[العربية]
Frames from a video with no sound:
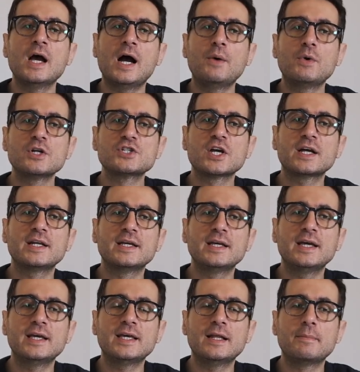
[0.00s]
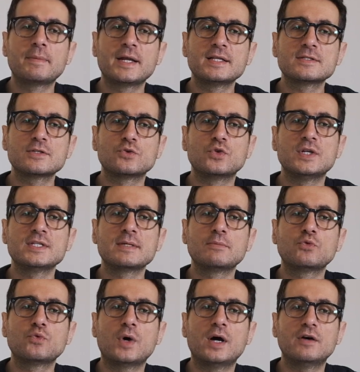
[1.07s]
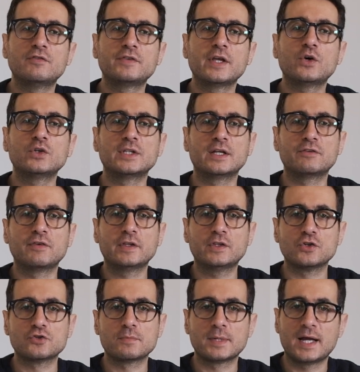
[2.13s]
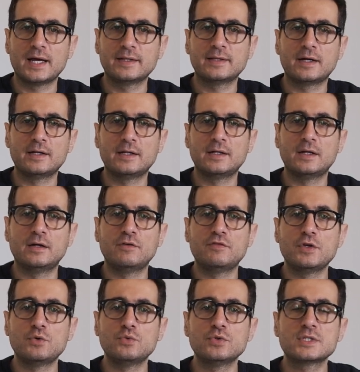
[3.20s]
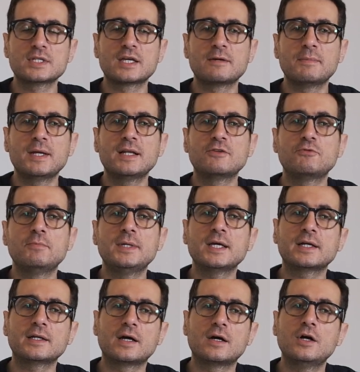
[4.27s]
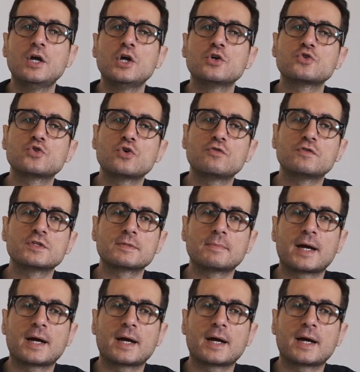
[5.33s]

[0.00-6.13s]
اول شغله هي البرنز انه لازم توقف تاخذ ادفانتج من هيدا الفيروس كرمال تبيعنا سيرفيس